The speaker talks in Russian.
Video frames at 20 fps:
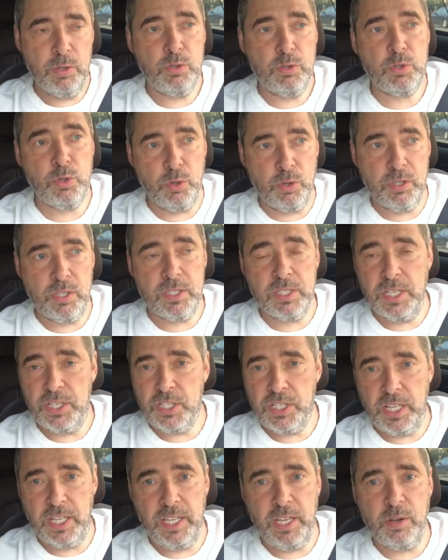Что это
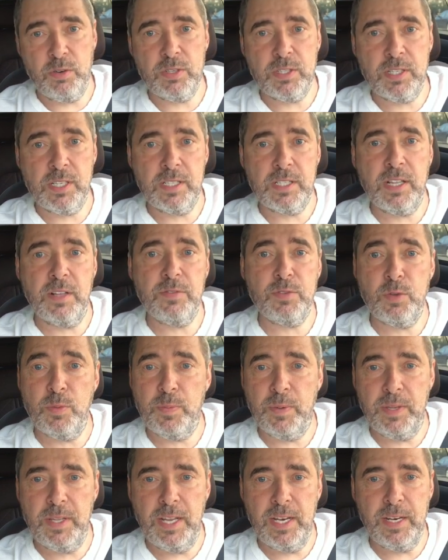значит? Как я уже сказал, все
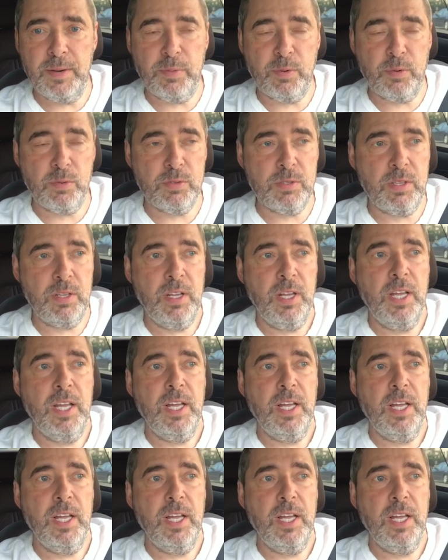предельно просто.